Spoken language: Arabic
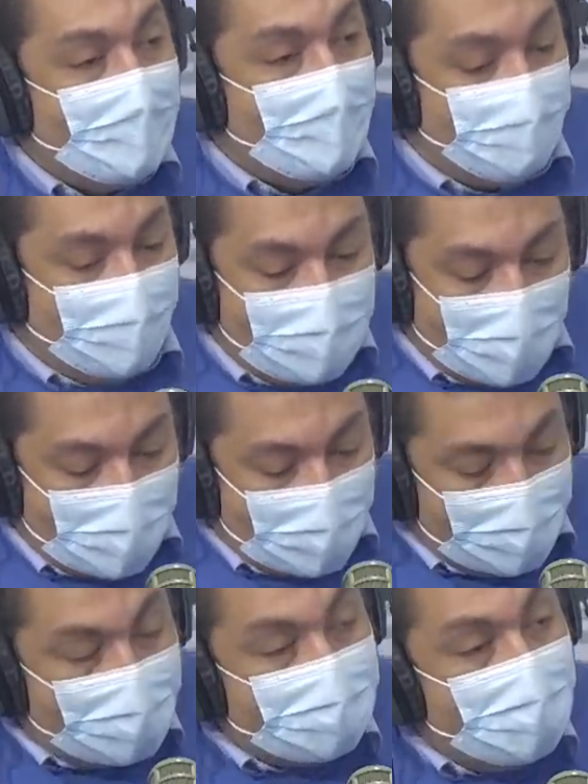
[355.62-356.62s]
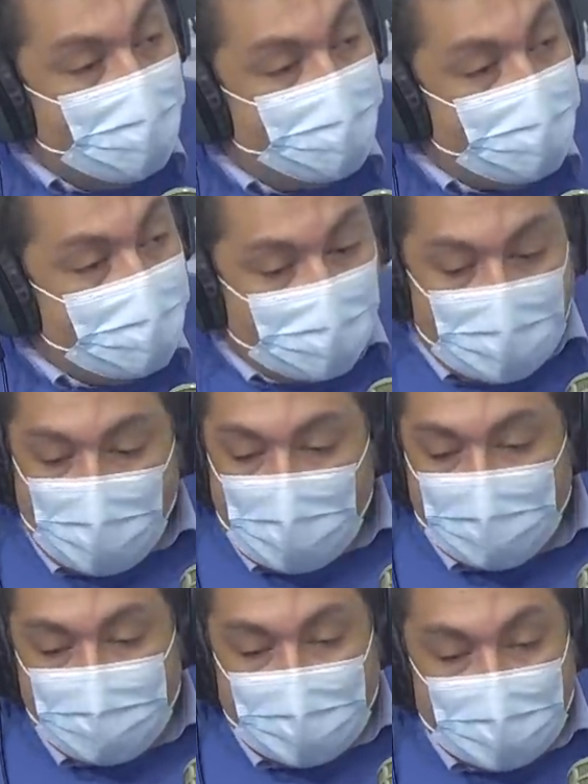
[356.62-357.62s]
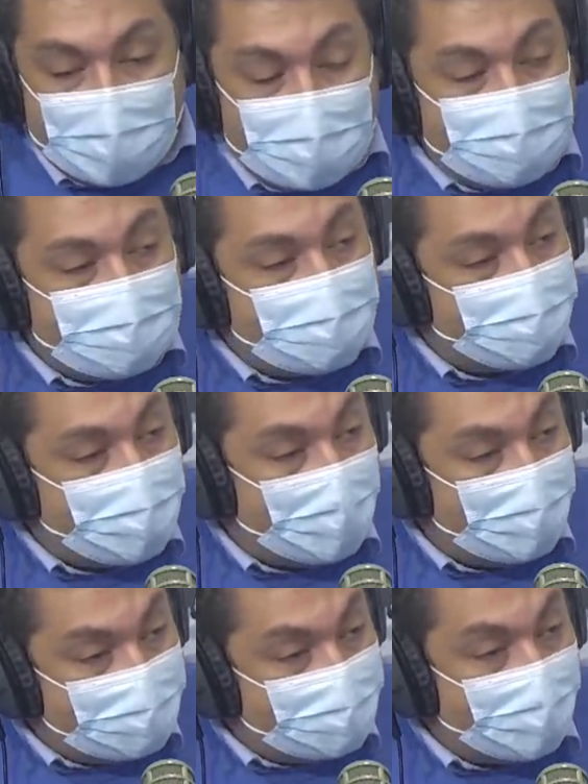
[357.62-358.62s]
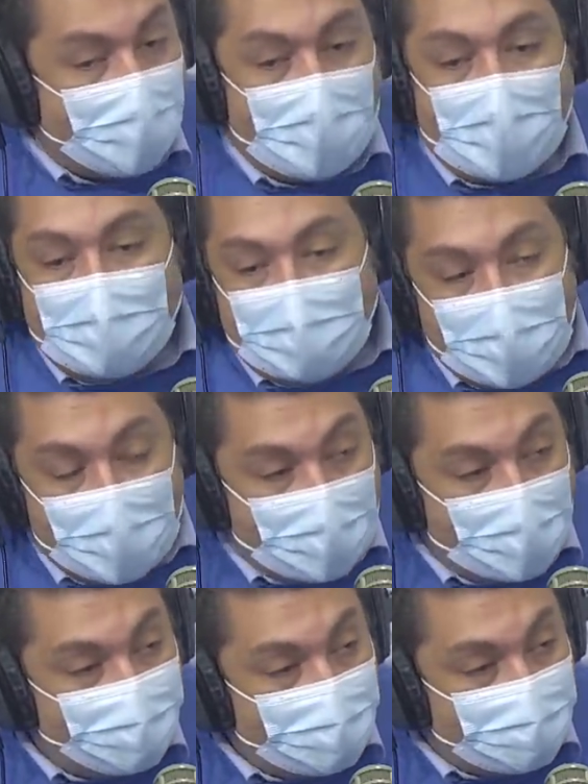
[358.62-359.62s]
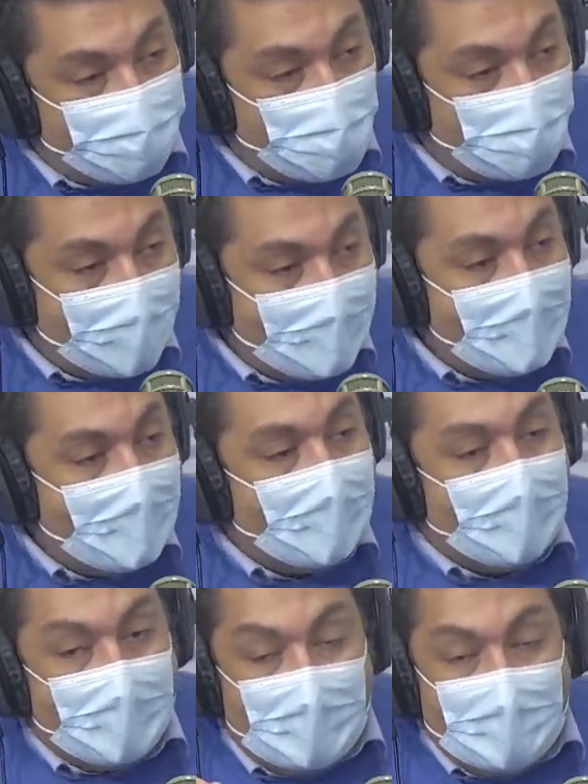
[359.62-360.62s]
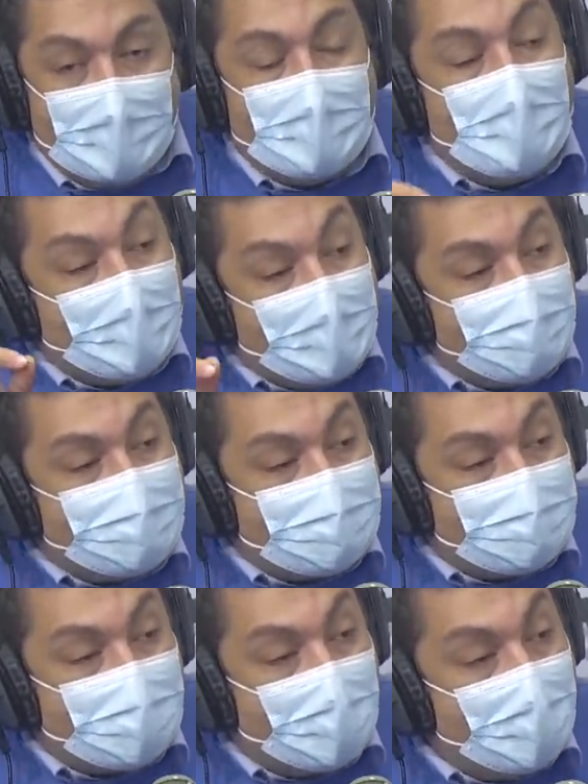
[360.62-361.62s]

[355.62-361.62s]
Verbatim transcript: معناتها الاختلاف اللي نلقاوه بين النص نتاع الاستقاله اللي دار على الفيسبوك في تفاصيل اكثر ده. اللي لا إيه. النص الاستقاله